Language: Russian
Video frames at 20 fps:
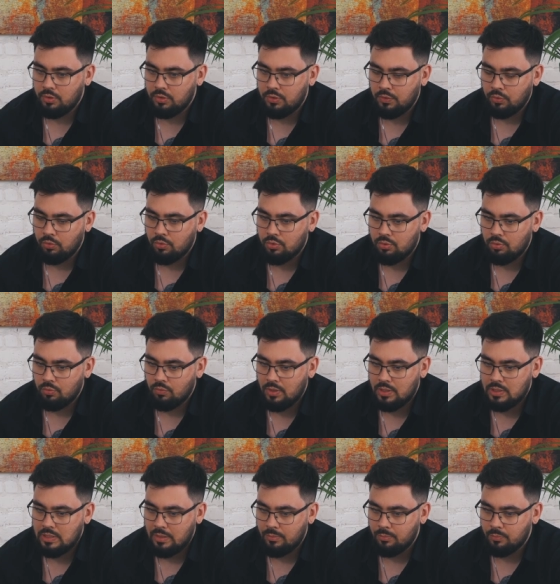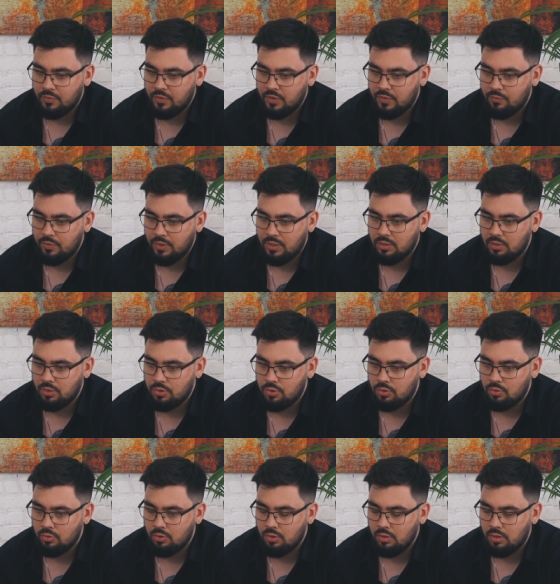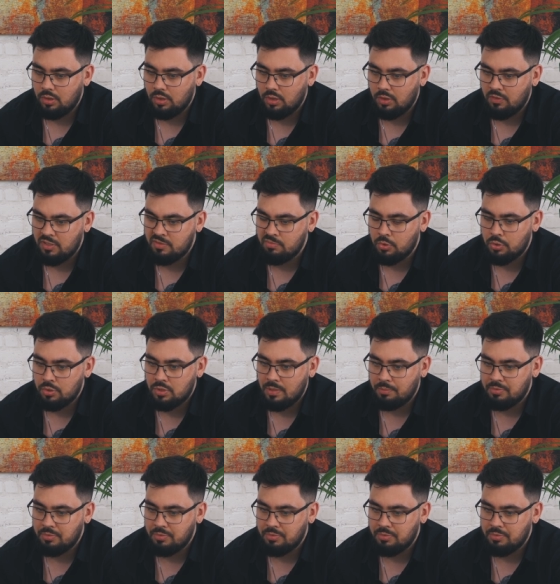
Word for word: интервью, что у вас там выйдет еще э, возможность